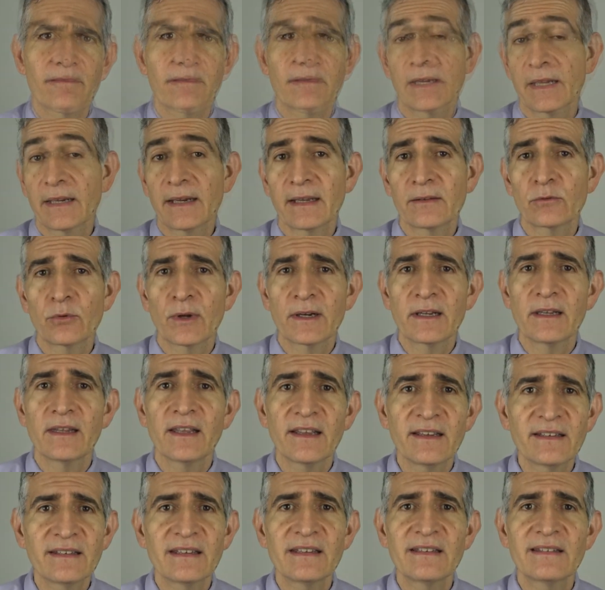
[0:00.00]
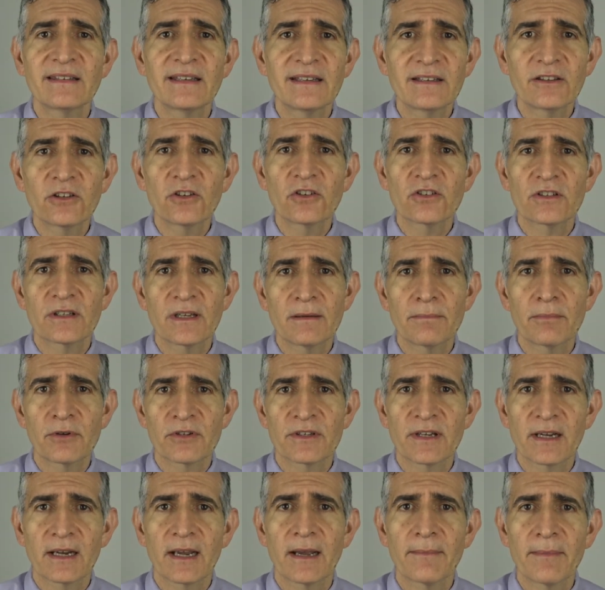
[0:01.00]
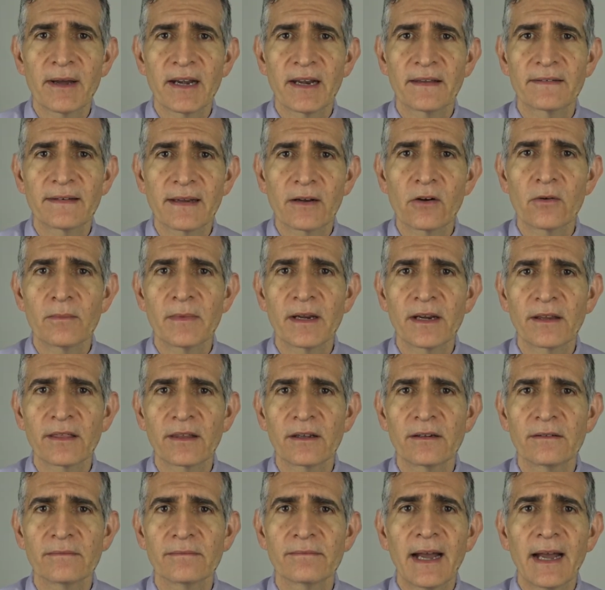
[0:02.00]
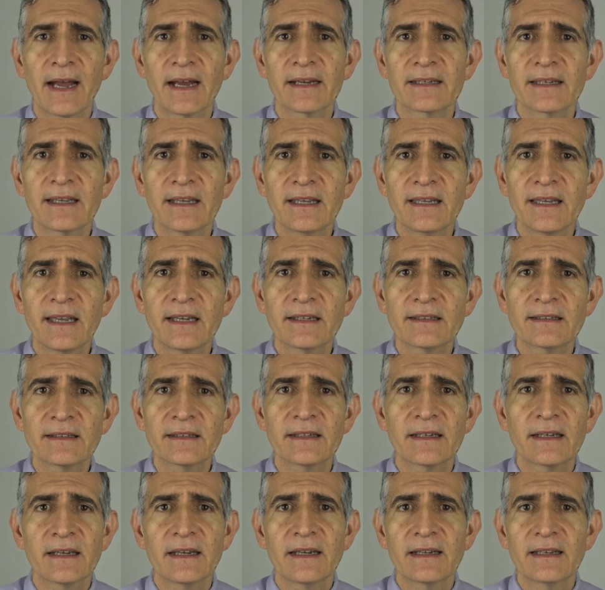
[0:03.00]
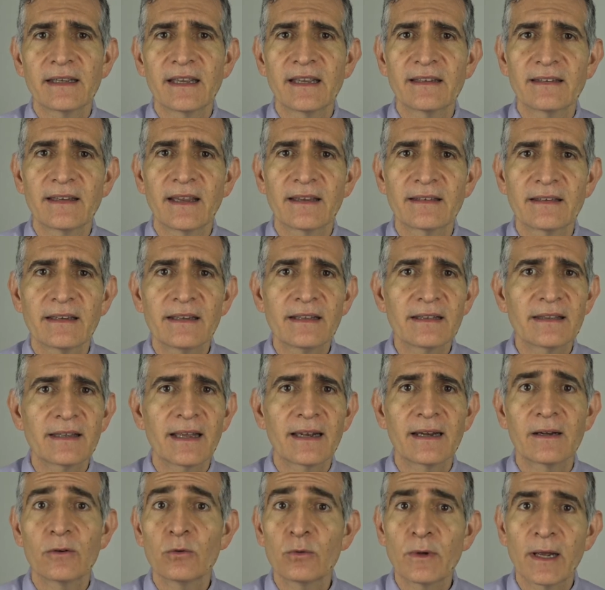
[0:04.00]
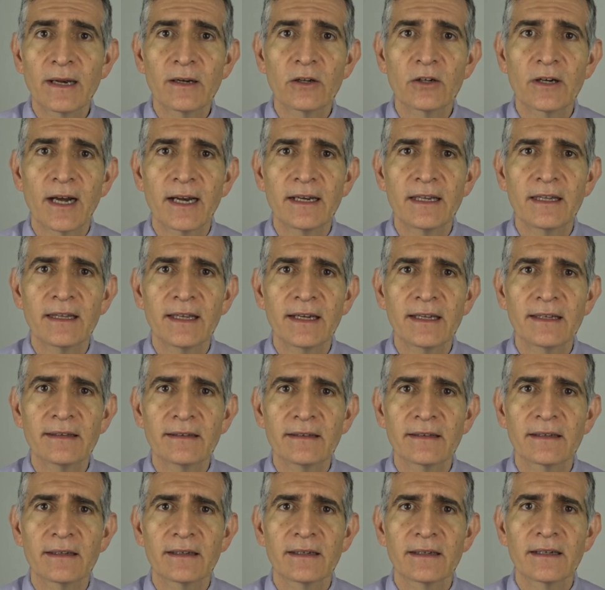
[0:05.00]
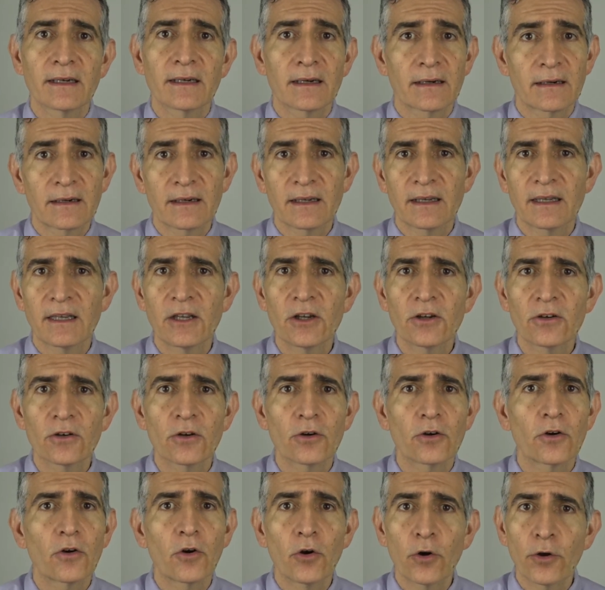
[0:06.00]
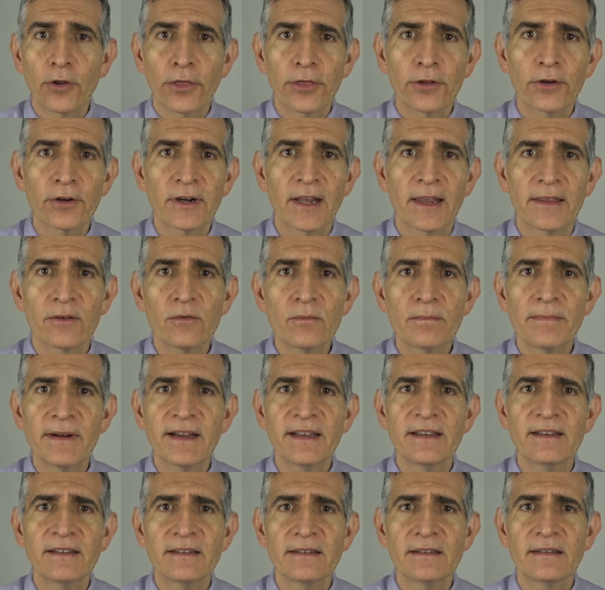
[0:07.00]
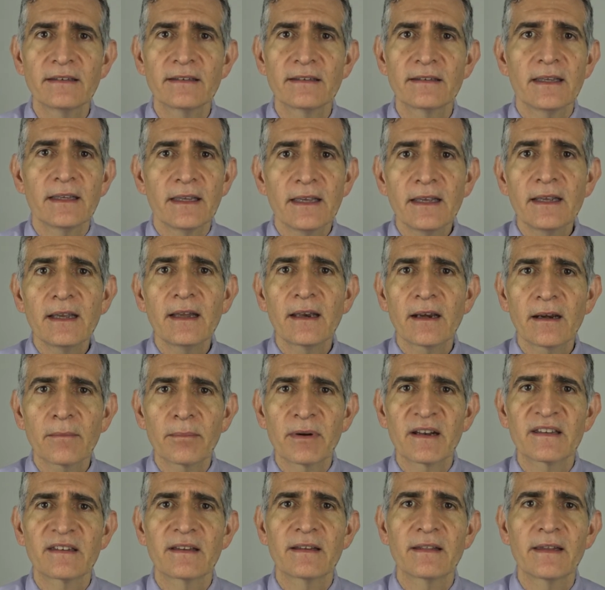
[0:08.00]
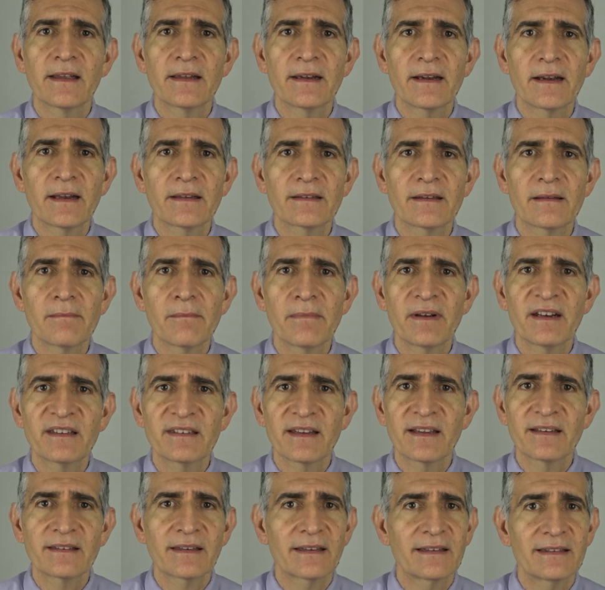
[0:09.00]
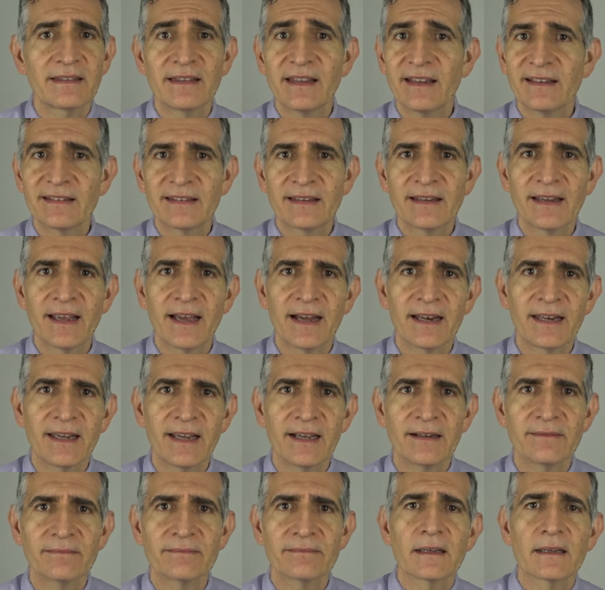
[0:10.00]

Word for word: En la actualidad existen dos tipos de cámaras de comercio. Aquellas que se asientan en una localidad, región o zona de un país y que representan a las empresas de ese área.